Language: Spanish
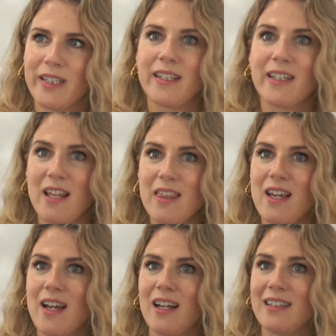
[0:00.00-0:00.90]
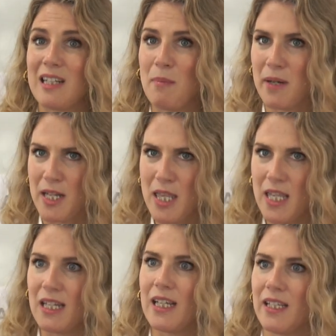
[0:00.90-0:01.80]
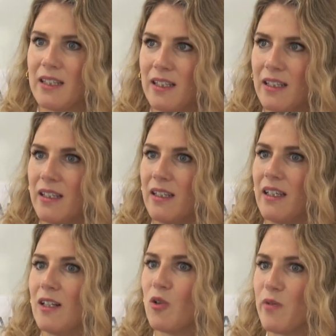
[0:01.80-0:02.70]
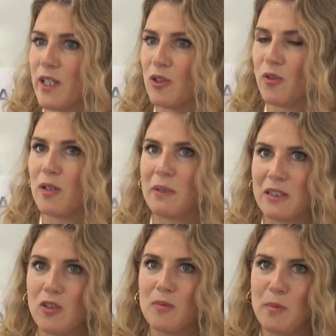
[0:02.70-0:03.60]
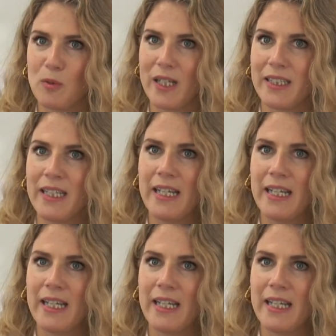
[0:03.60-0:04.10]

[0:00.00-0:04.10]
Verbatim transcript: Y que gracias a la transparencia en la que cree el Gobierno del Partido Popular,